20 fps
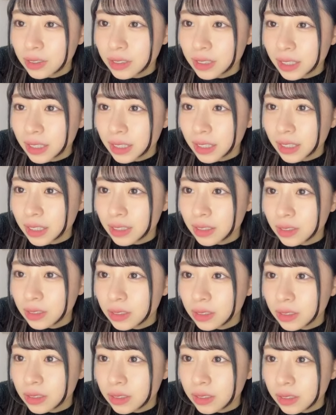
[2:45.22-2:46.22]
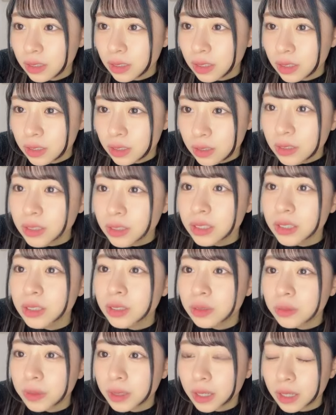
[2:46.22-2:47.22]
星ありがとうトゥーシー
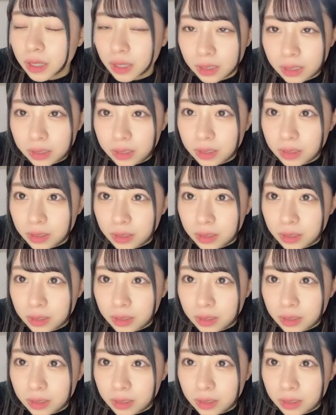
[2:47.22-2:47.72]
の化け派です